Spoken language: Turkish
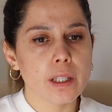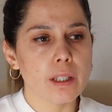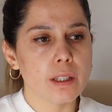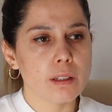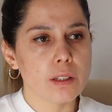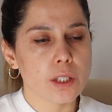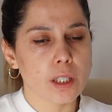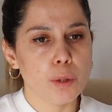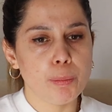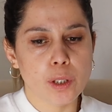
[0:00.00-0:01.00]
e,
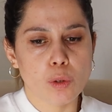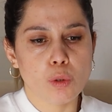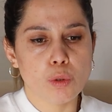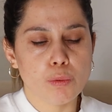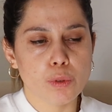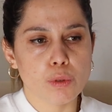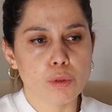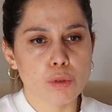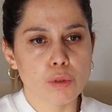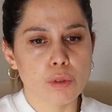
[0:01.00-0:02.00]
işte İpek yolu
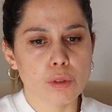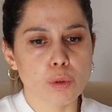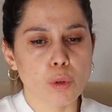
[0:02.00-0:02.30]
nüfusunun